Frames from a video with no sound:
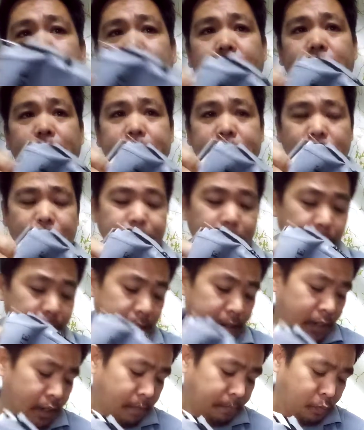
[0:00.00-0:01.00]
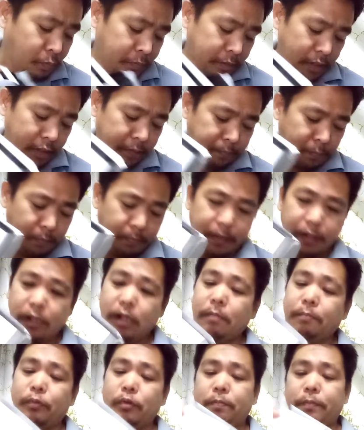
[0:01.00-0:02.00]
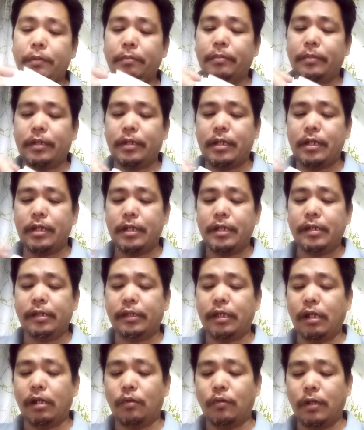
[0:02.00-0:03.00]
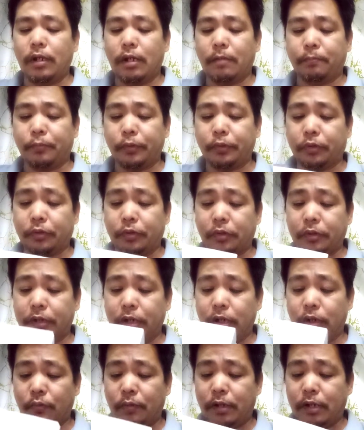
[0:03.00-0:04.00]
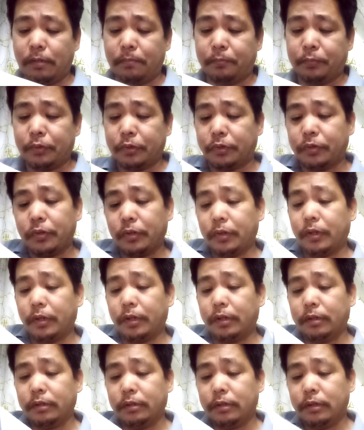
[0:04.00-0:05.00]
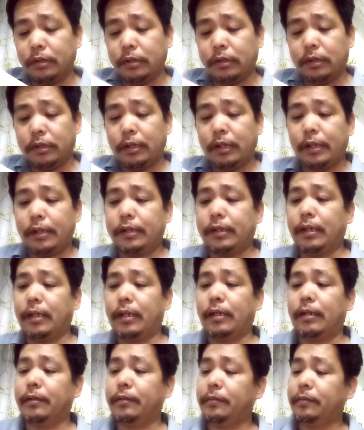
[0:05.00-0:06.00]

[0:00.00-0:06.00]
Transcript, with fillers: So, pamain lang po guys, pamain lang po, pamain. Dalawa lang po to, dalawa lang po to. Ayan.